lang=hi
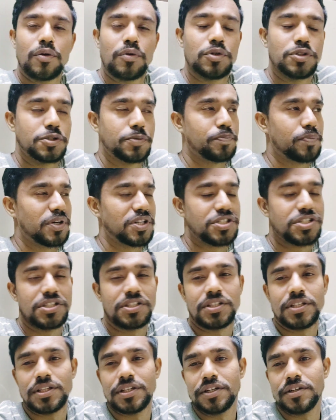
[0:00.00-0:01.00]
कुछ पर्ची
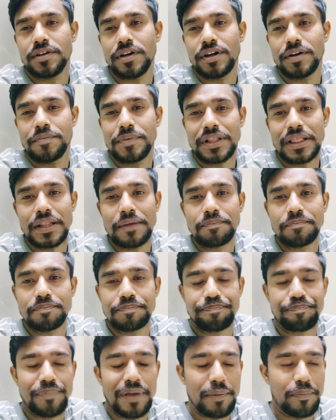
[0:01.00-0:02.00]
थी आ, मतलब
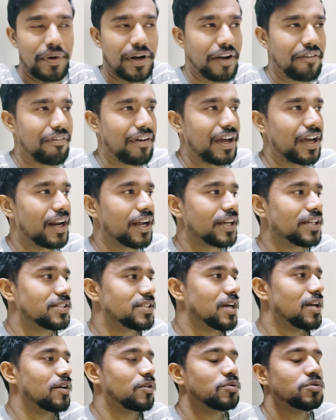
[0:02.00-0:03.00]
पेमेंट वगैरह के
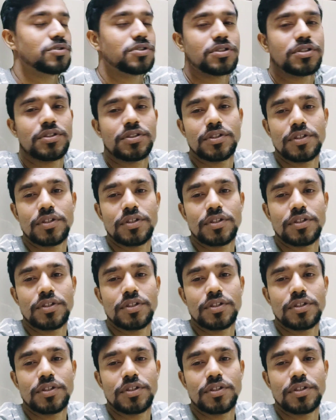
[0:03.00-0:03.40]
सारा कुछ